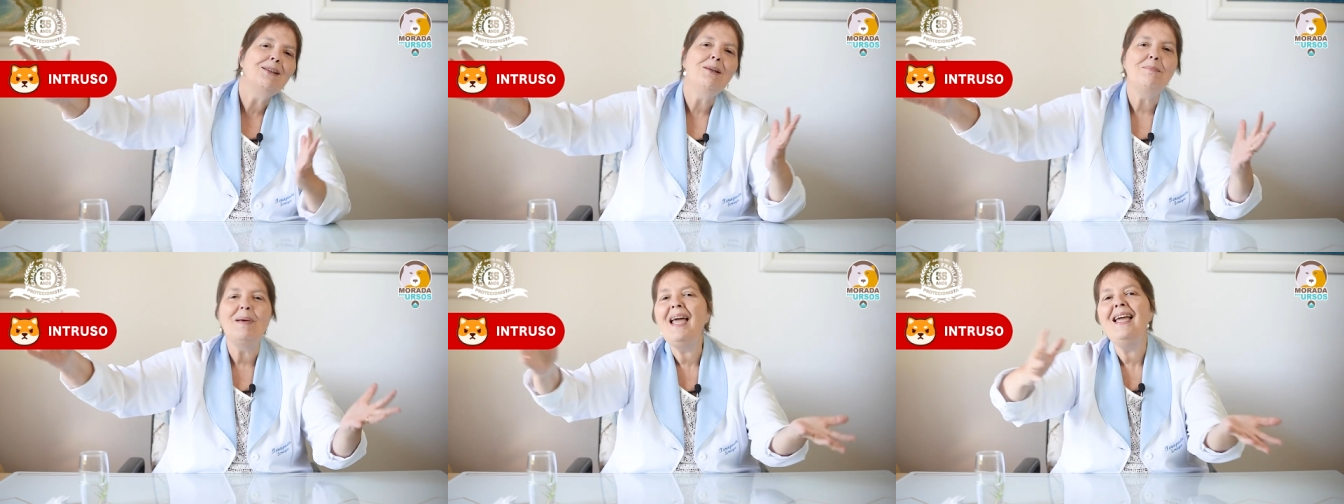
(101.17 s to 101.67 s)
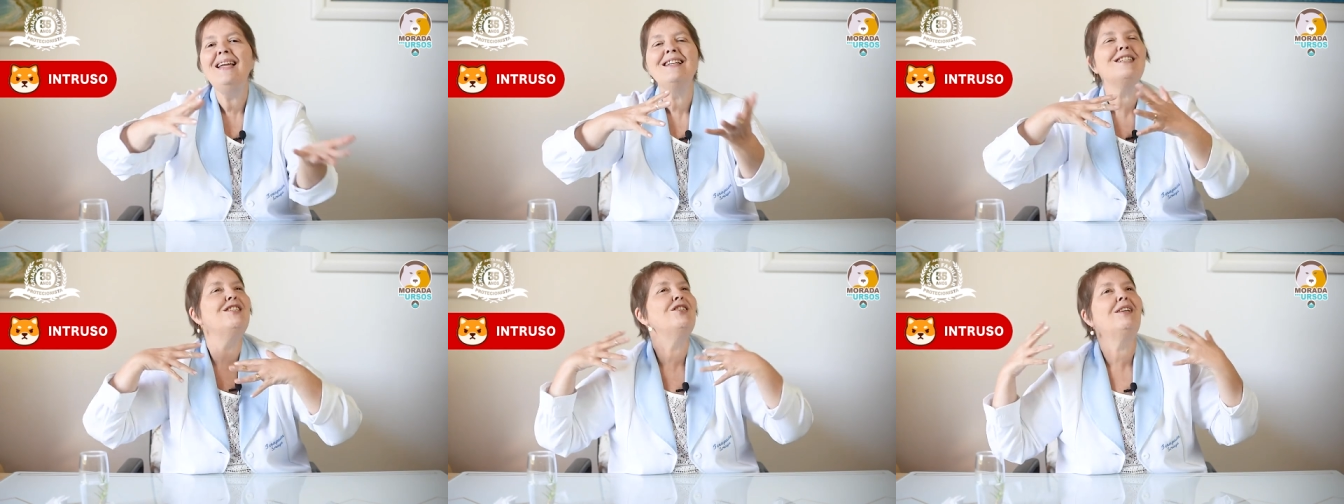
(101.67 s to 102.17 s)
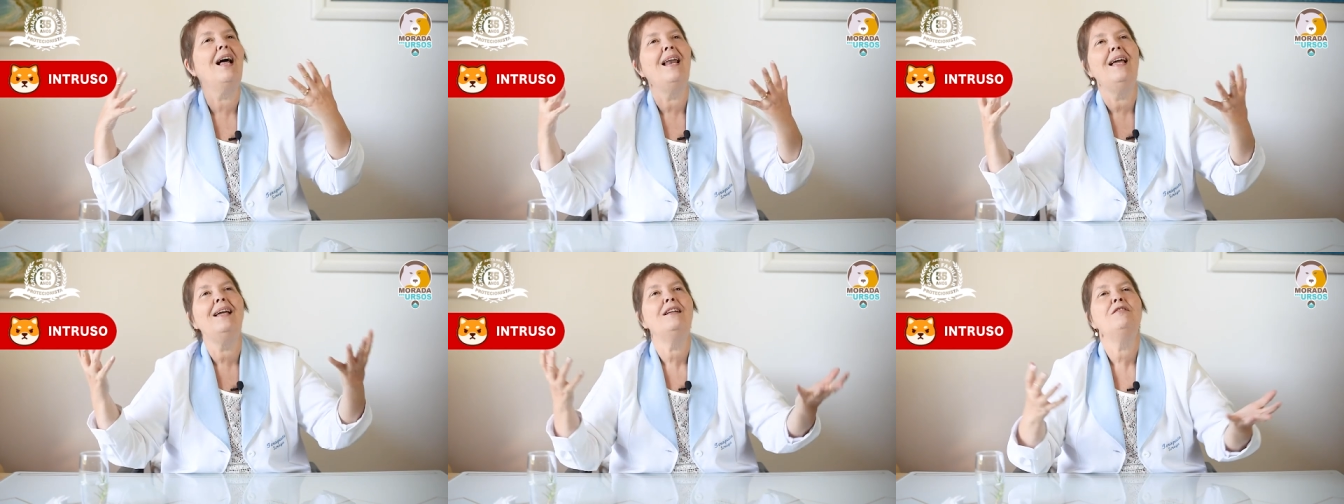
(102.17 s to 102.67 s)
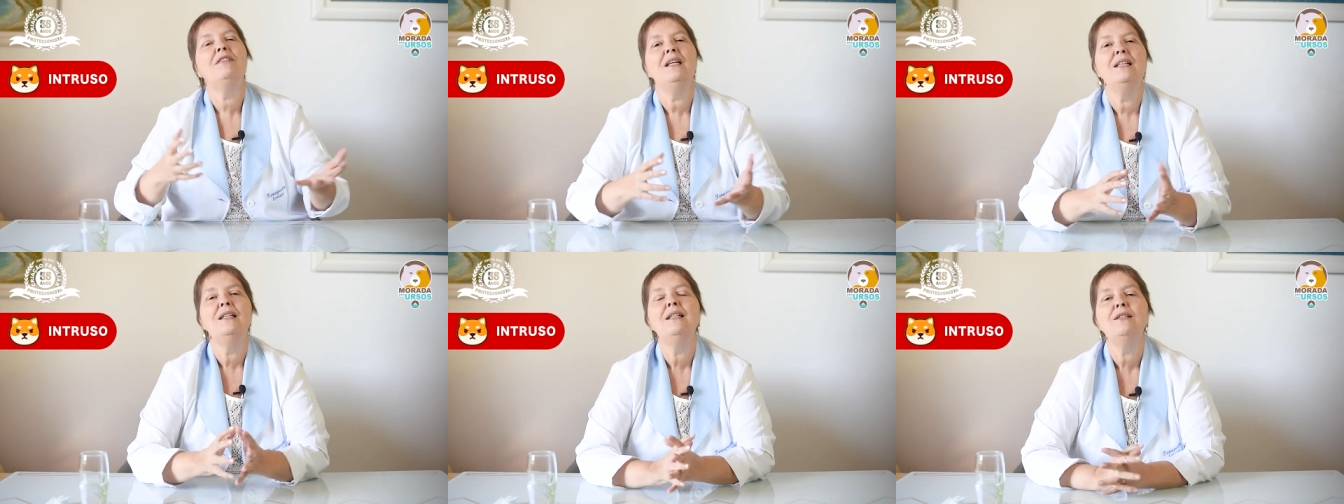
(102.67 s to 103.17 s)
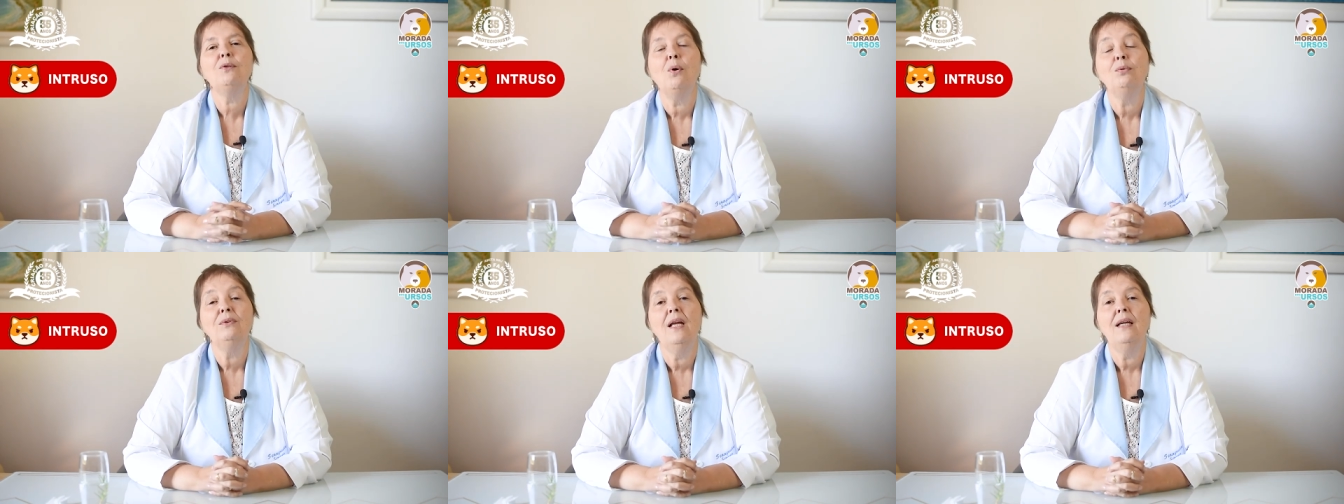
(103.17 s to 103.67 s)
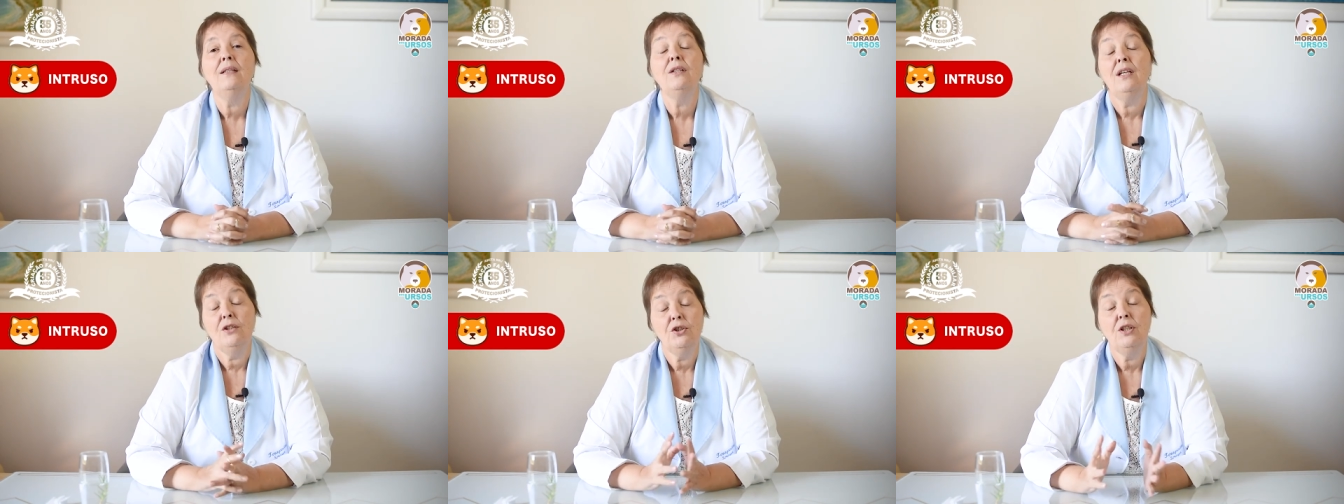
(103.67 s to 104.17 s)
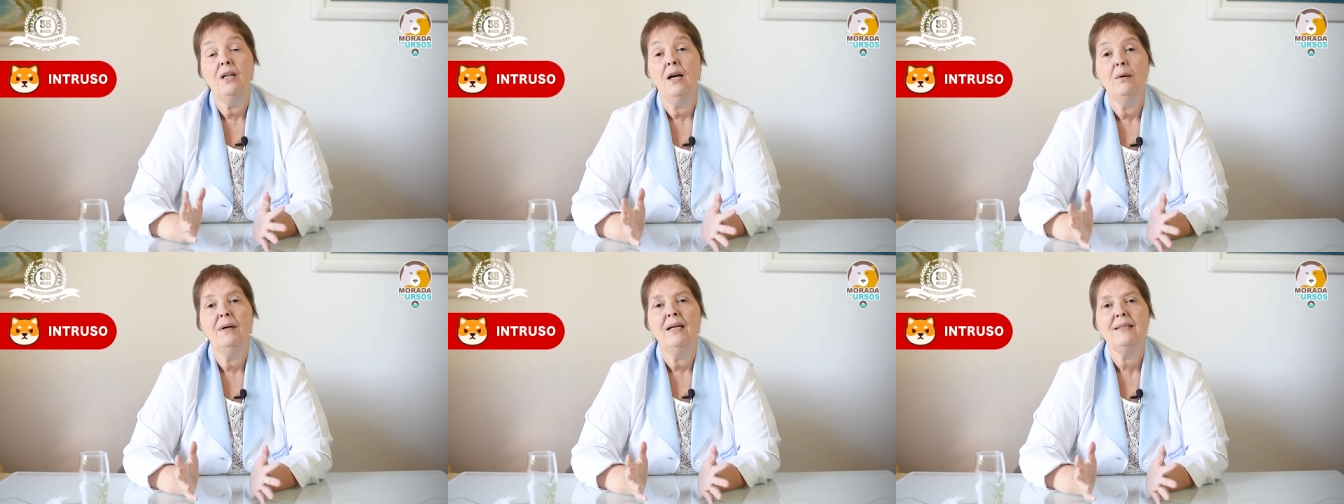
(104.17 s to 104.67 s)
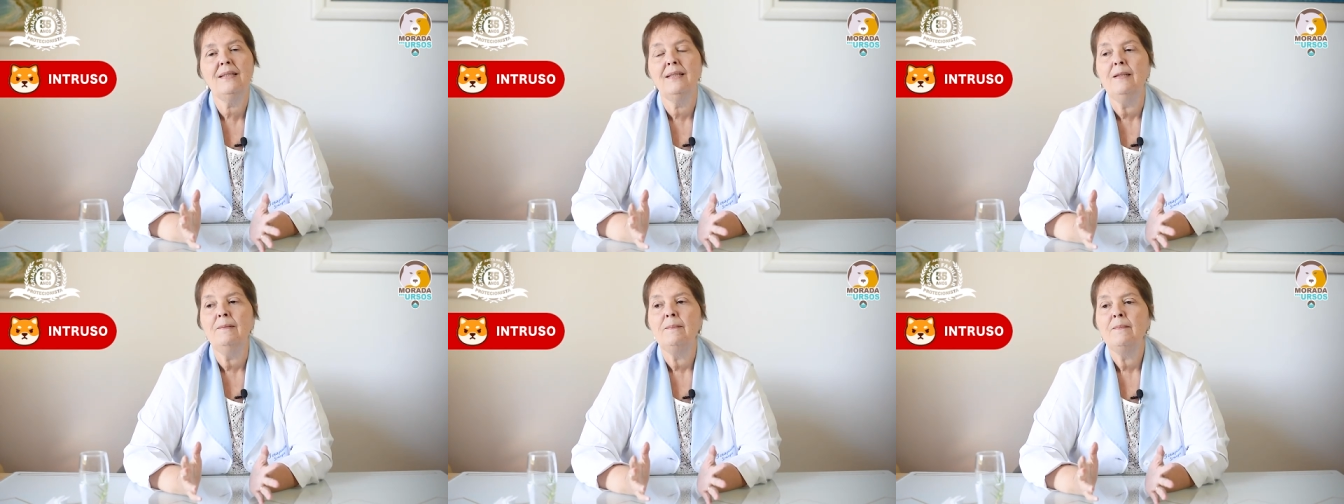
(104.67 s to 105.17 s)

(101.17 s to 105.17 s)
tudo bem, a gente tá alegre, feliz, contente, em geral é assim.